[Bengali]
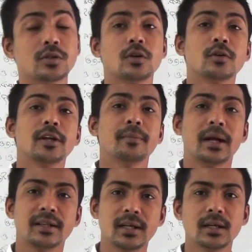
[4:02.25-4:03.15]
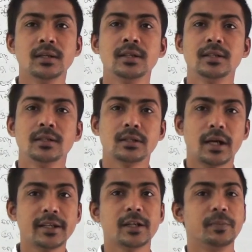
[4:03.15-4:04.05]
স্তরণের মানটা
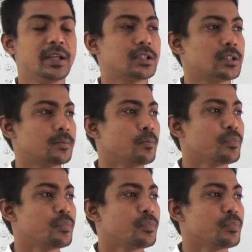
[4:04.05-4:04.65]
খানিক বেশি